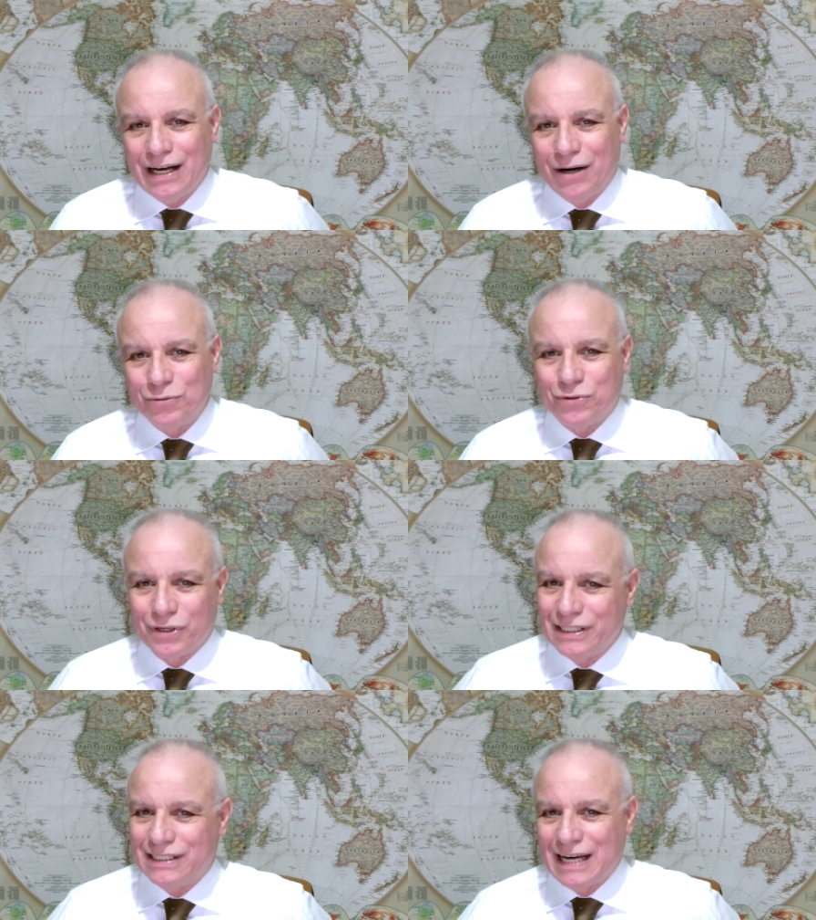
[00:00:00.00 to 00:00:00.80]

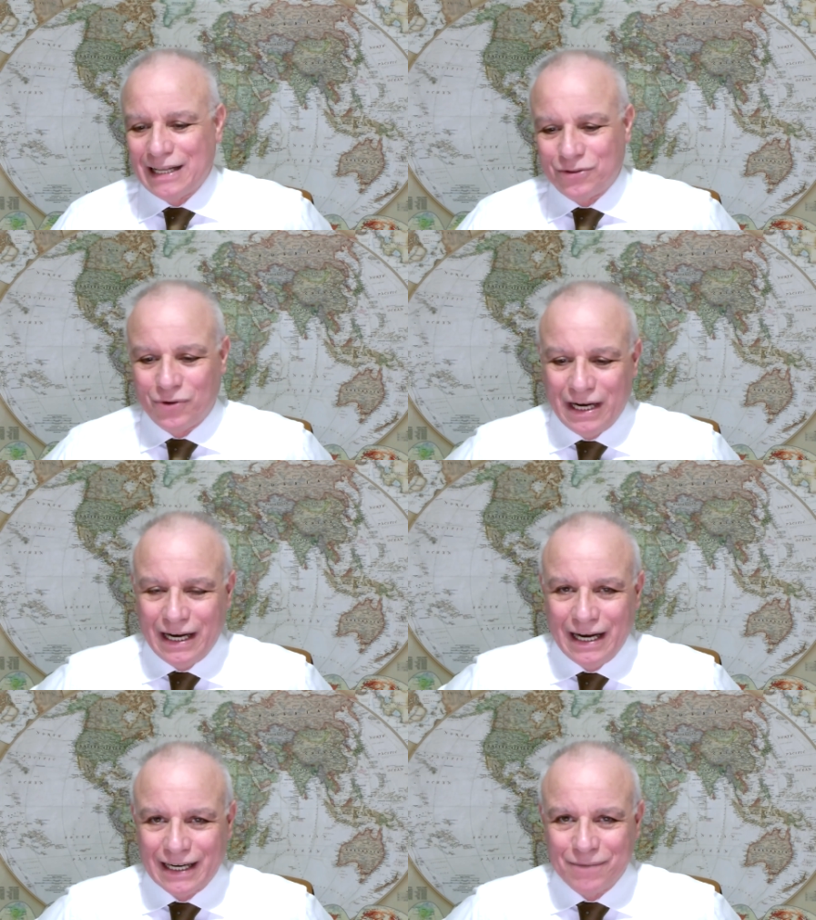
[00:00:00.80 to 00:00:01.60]
autorizzato
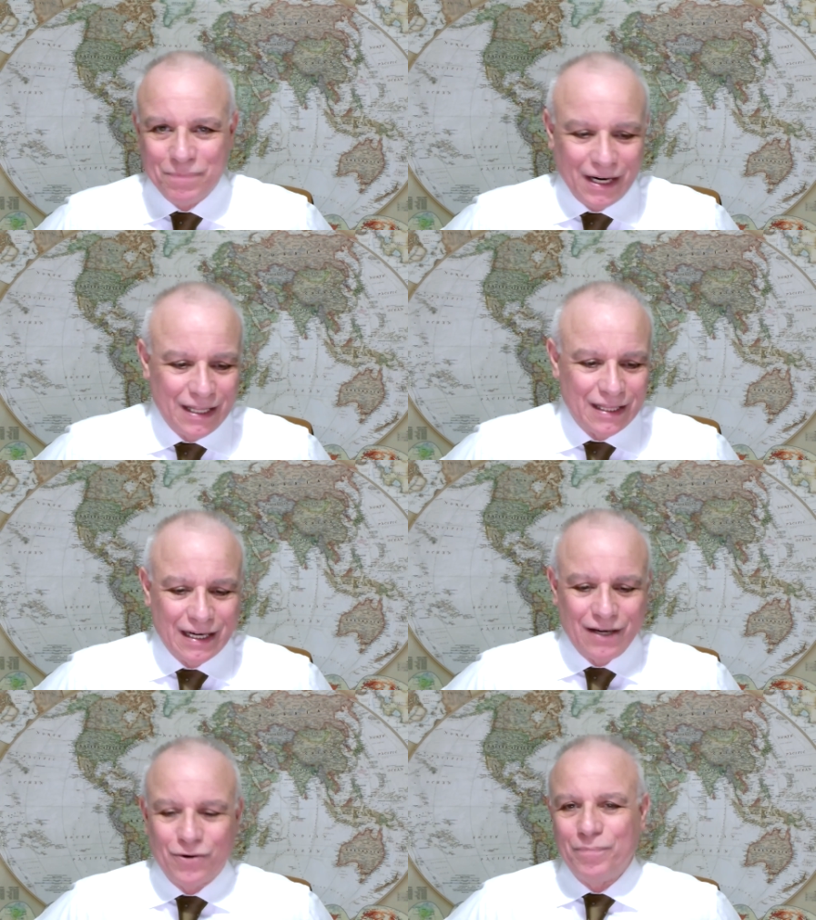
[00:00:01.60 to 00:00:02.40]
a, a
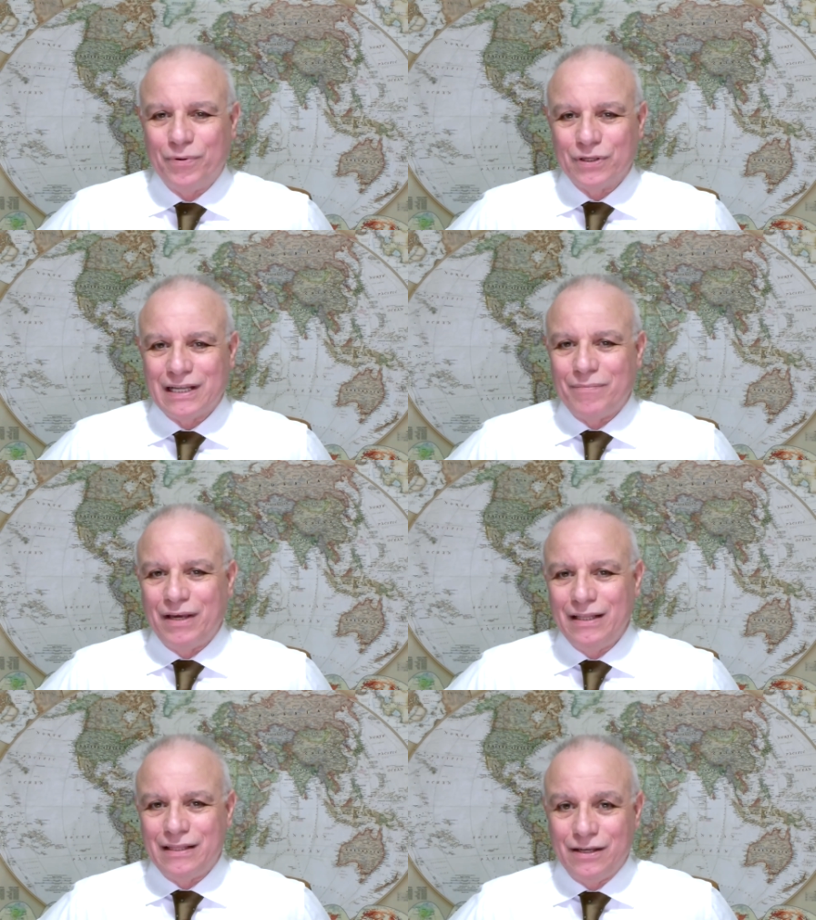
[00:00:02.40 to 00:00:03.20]
riprendere
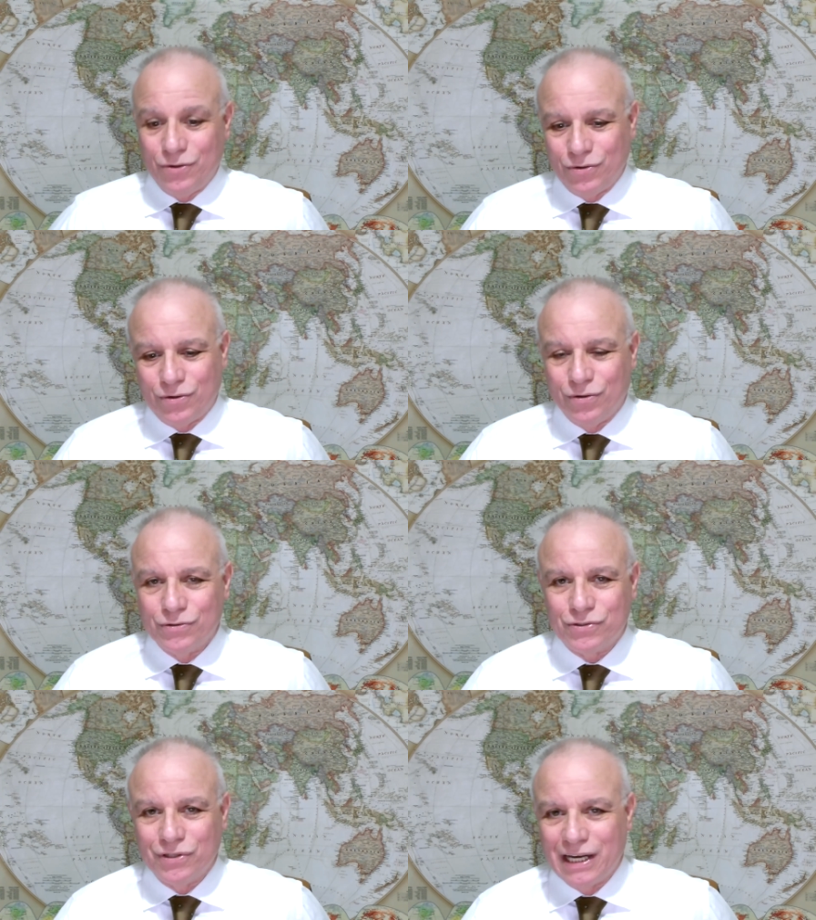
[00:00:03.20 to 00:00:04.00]
comportamenti non
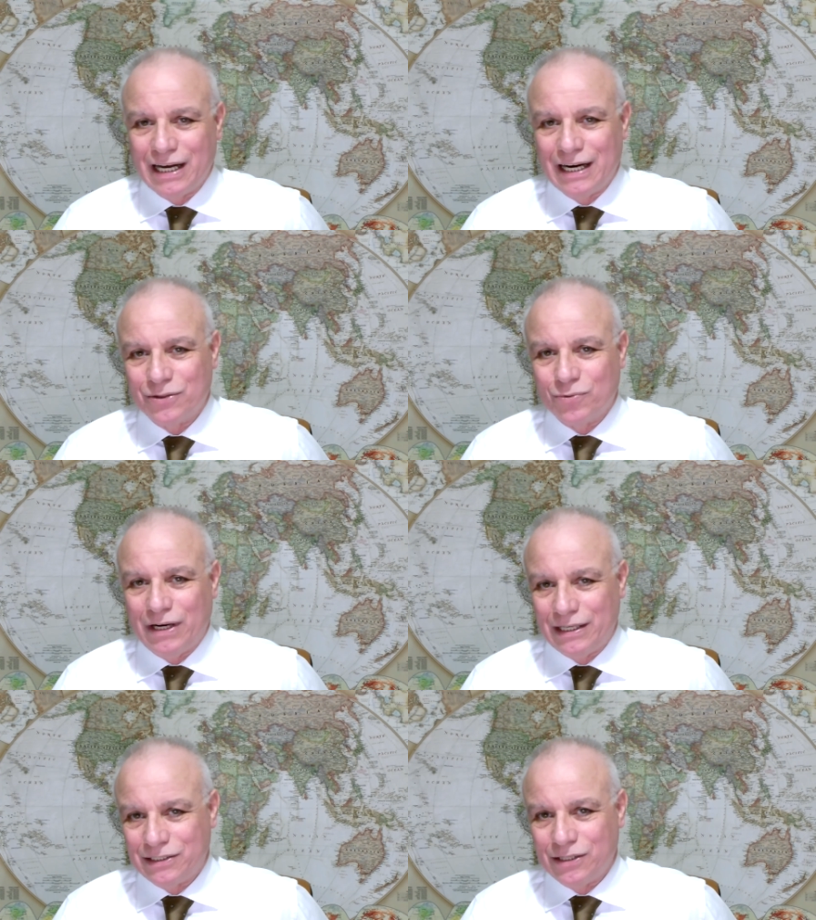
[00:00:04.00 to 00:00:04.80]
consoni
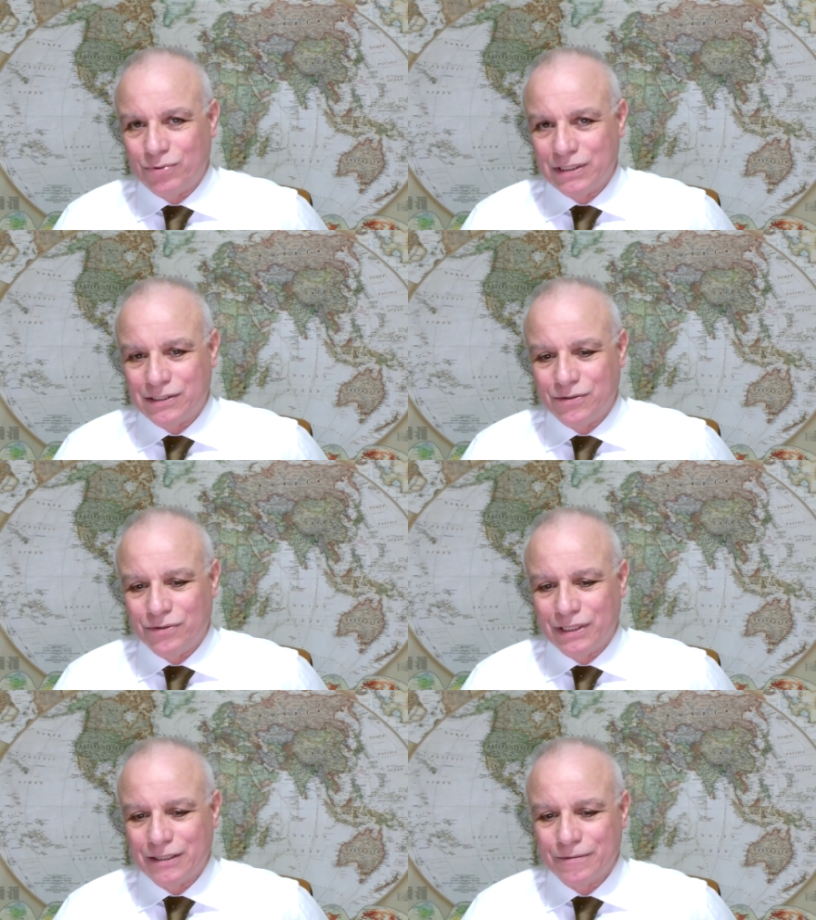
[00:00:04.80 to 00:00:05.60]
all'attuale situazione.